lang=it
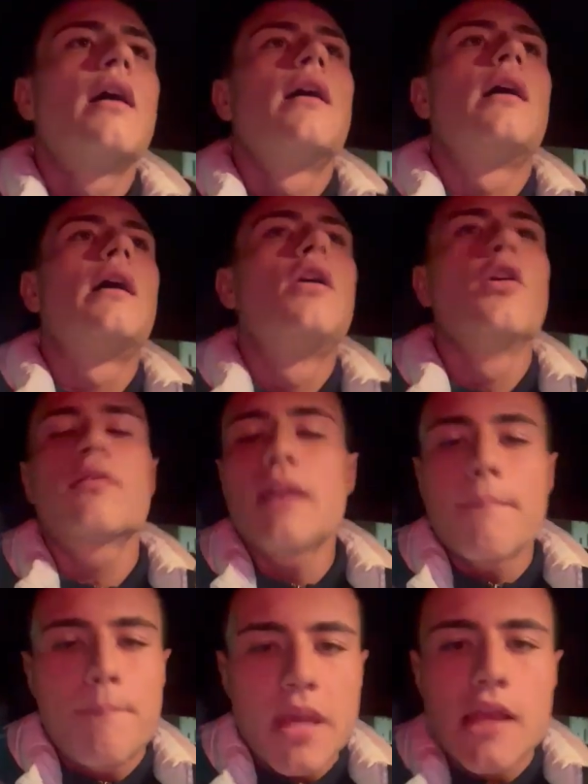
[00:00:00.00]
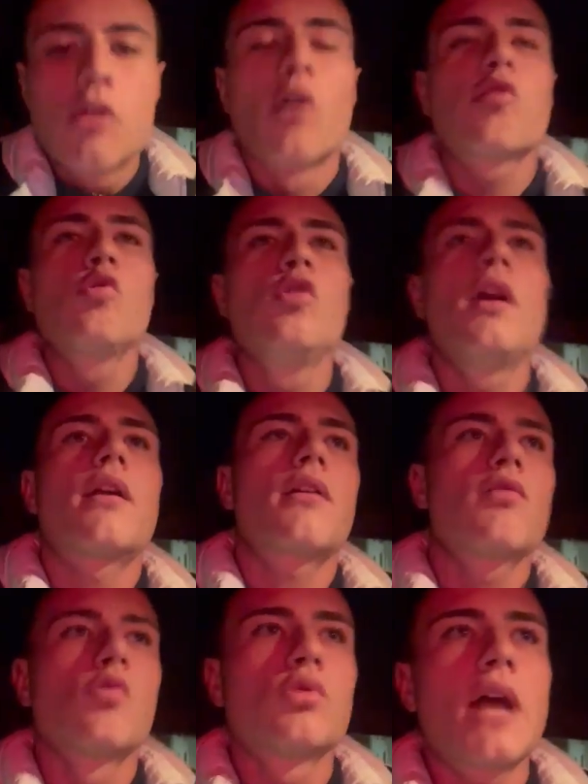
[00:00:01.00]
eh, lo zampino sul
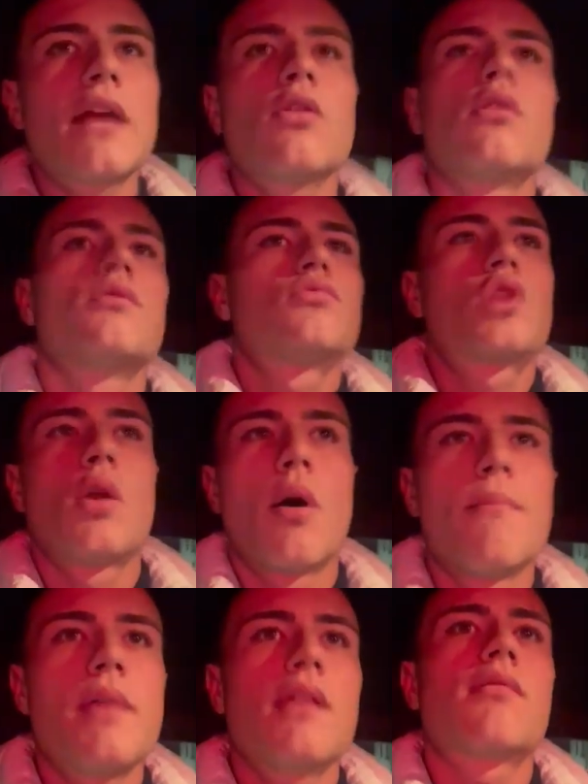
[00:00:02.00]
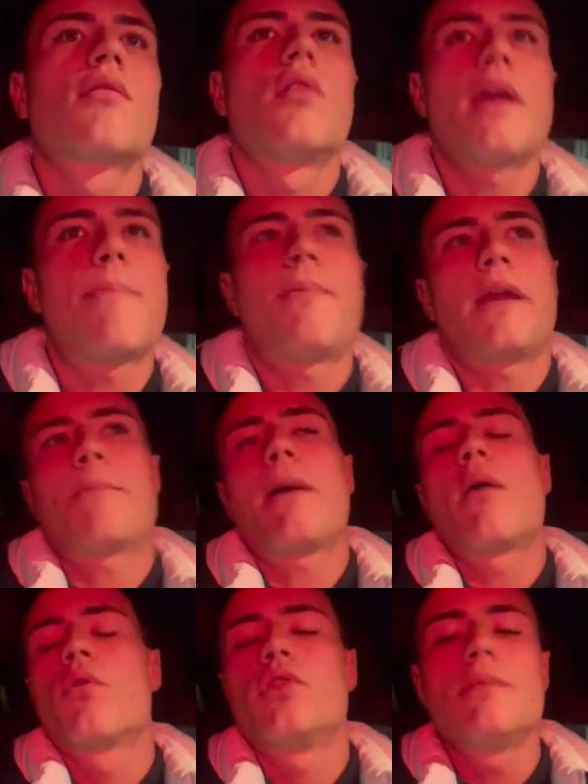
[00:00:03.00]
risultato ce l'ho messo e per
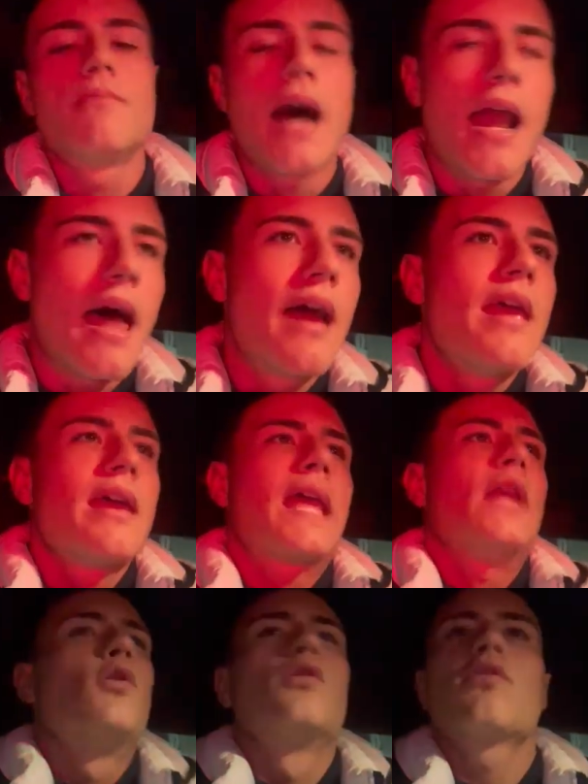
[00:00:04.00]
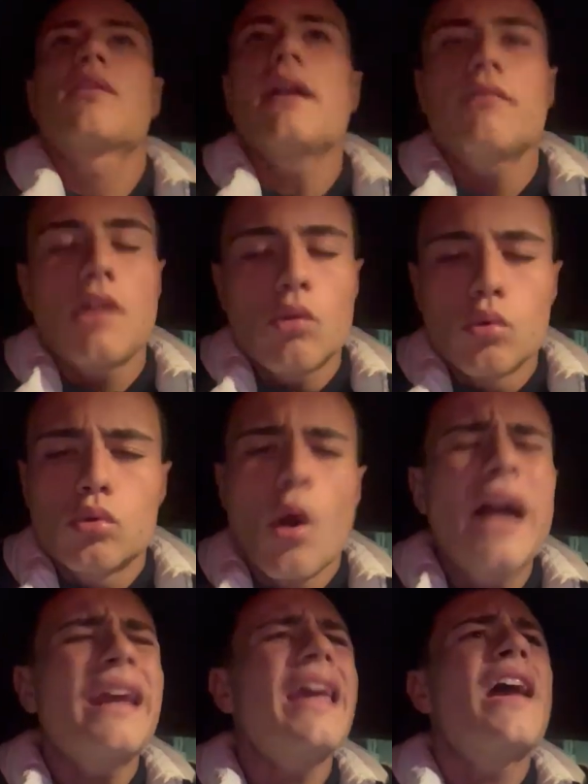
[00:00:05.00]
Paolo Di Bala che nonostante tutto
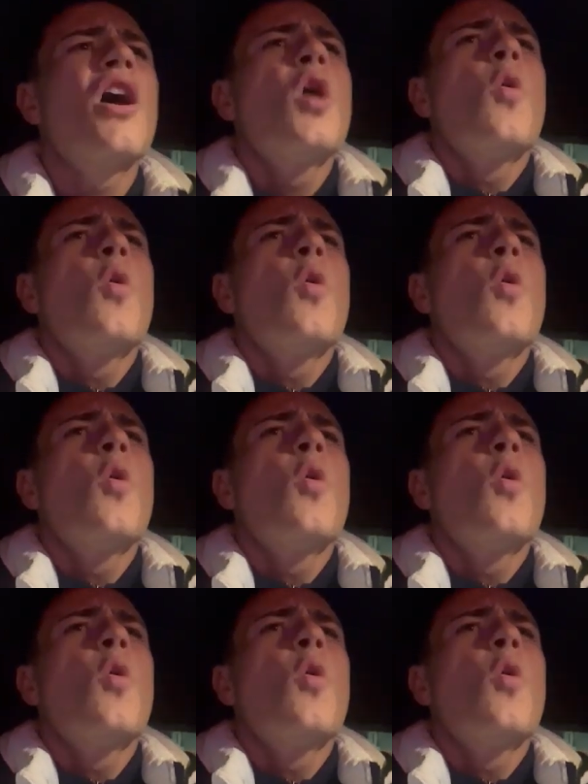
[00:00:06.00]
anche